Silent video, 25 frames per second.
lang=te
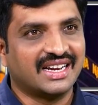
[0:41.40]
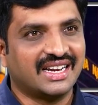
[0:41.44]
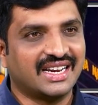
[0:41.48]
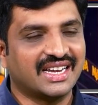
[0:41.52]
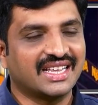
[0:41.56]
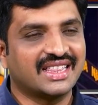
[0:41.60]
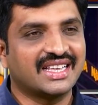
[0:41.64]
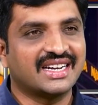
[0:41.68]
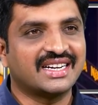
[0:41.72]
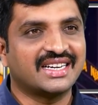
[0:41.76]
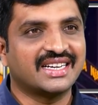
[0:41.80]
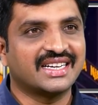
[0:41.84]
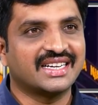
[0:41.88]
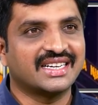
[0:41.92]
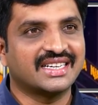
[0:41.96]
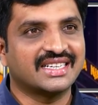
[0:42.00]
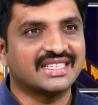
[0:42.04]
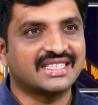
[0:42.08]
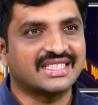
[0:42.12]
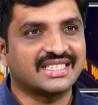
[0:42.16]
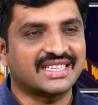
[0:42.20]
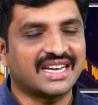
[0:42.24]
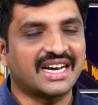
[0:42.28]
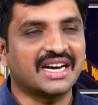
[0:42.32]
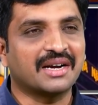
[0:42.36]
లేదంటే
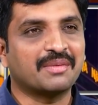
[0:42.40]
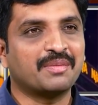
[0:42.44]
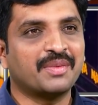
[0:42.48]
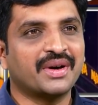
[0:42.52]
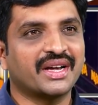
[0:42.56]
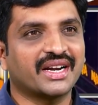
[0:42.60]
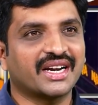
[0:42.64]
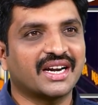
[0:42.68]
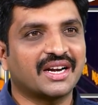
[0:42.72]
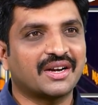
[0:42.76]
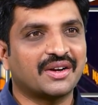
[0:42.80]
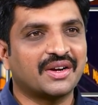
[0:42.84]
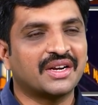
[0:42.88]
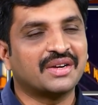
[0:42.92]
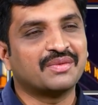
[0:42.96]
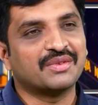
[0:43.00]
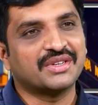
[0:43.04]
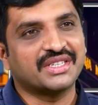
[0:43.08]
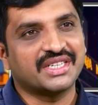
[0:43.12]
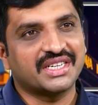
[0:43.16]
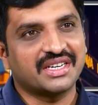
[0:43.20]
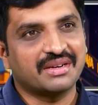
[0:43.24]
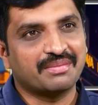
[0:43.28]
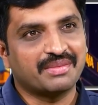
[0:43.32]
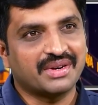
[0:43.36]
స్టాక్ మార్కెట్లో
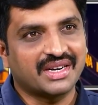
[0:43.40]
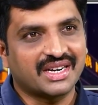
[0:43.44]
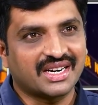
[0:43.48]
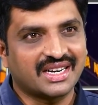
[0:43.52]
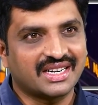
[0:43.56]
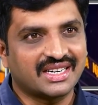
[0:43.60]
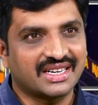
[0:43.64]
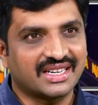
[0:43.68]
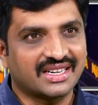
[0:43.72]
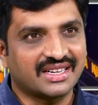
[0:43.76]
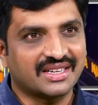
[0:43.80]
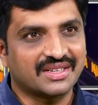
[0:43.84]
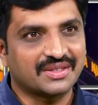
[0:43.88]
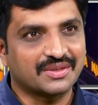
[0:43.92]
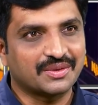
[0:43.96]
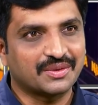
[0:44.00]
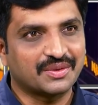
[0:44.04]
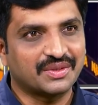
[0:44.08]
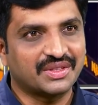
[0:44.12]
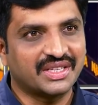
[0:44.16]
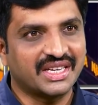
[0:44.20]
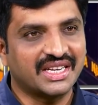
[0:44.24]
ఇన్వెస్ట్ చేయడం బెటర్ అంటారా సో